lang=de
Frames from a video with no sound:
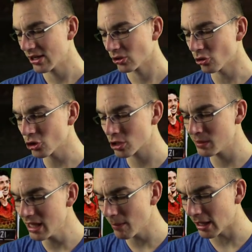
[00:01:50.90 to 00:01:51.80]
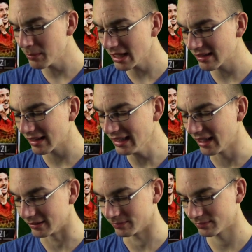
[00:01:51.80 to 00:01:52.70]
noch Spieler bei mir
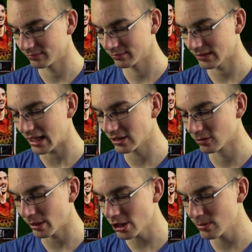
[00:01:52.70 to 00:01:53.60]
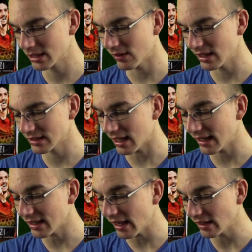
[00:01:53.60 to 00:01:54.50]
trainieren. Also beispielsweise
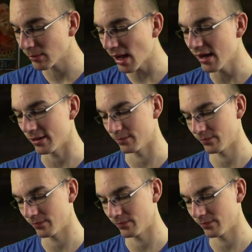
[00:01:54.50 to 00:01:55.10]
ein Arne Meyer